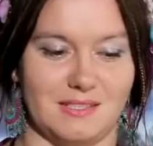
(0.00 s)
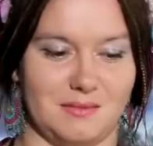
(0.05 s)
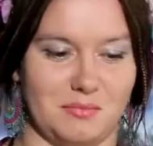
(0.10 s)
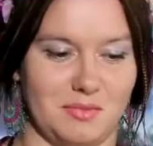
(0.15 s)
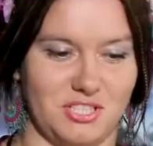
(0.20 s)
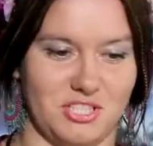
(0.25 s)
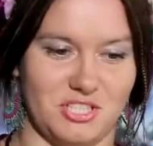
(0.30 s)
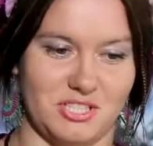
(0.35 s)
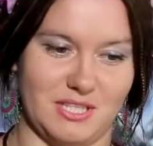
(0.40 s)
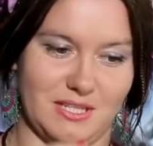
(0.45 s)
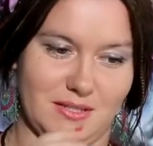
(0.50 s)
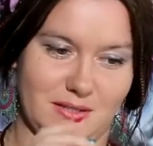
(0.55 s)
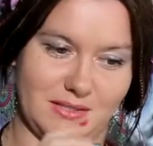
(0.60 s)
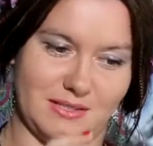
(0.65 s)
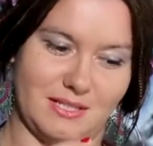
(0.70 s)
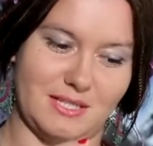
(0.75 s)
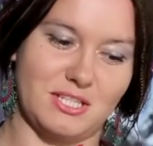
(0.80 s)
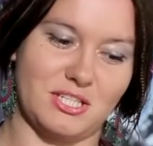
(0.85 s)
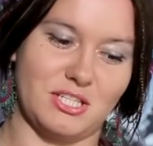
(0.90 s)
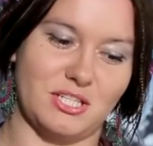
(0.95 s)
отмечены.
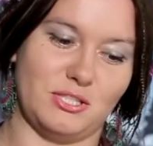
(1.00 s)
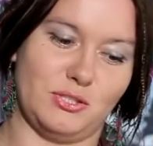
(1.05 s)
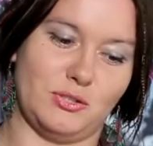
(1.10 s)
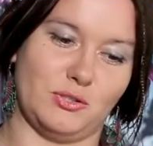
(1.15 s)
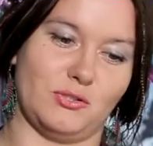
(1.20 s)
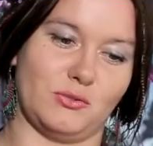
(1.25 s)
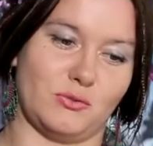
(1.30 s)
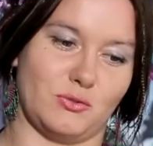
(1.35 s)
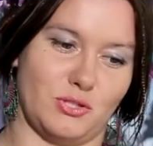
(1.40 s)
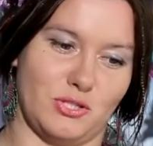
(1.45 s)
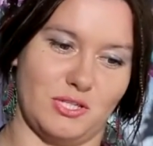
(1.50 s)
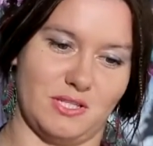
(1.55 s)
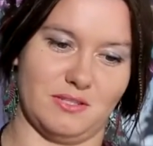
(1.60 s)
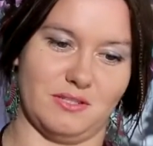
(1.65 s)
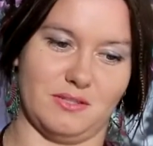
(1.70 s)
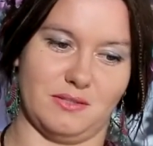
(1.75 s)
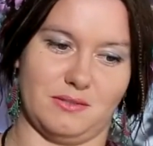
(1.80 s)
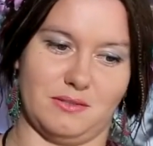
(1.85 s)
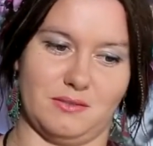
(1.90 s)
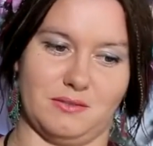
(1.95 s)
А дальше идет уже...
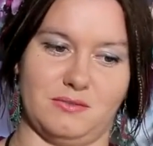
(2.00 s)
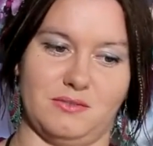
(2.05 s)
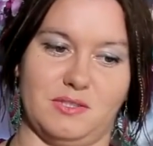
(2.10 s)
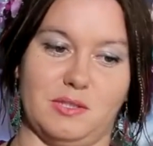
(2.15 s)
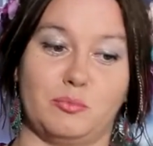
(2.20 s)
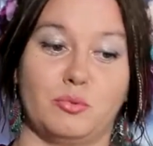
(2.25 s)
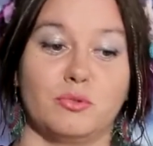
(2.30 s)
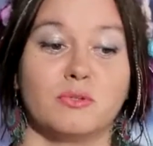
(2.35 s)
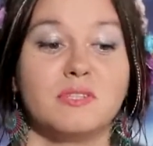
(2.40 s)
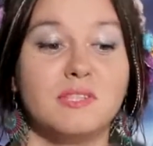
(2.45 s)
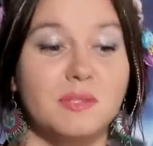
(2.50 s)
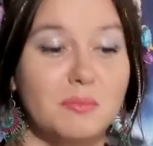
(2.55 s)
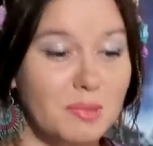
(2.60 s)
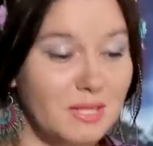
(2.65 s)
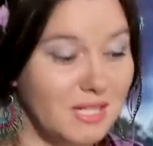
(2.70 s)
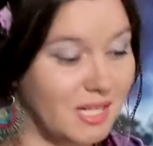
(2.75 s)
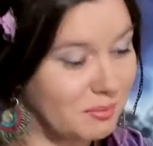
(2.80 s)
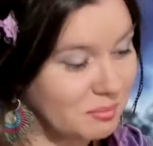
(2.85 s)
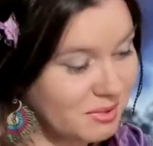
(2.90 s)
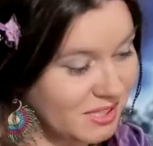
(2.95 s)
Э, все пункты
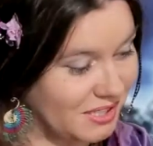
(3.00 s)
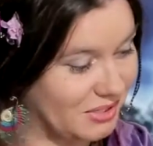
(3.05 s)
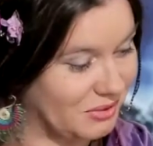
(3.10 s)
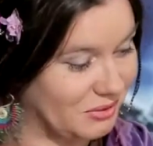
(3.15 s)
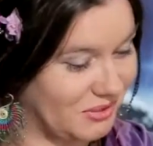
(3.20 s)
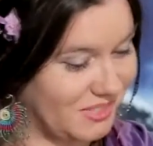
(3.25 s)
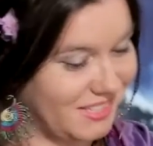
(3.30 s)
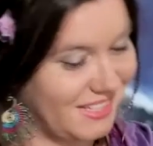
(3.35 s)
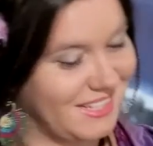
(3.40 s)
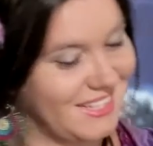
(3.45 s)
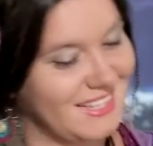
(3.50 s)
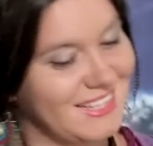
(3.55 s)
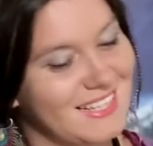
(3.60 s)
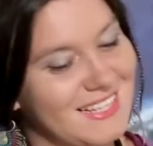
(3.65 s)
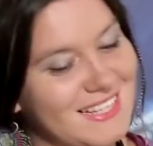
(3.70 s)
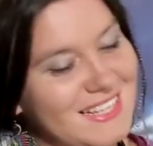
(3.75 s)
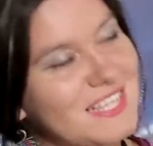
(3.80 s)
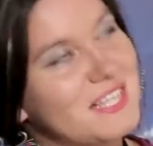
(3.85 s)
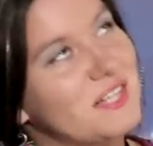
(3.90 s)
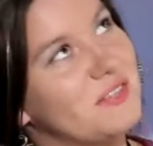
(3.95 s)
были абсолютно
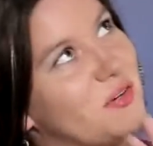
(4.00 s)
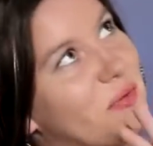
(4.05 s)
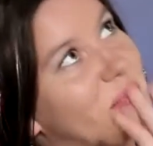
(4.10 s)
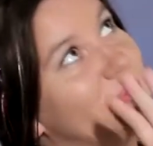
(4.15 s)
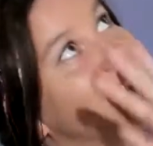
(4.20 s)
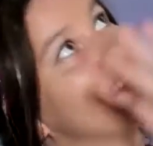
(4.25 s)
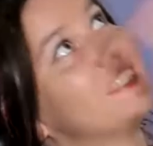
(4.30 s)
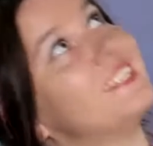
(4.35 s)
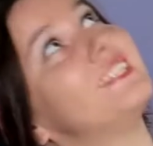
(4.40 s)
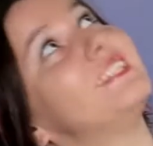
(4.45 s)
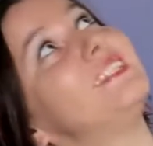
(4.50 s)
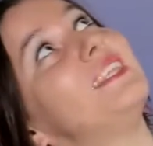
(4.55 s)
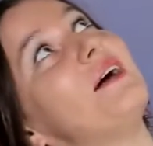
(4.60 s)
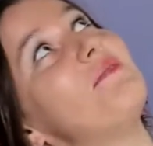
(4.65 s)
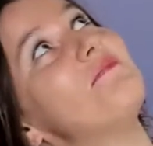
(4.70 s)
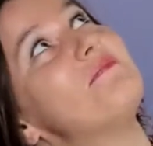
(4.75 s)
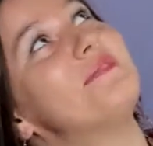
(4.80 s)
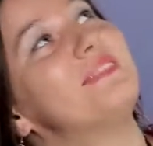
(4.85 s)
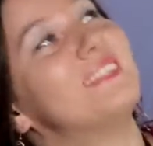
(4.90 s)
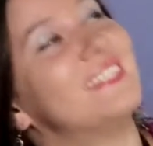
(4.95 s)
выполнены
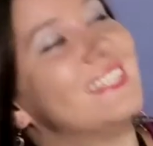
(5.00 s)
там,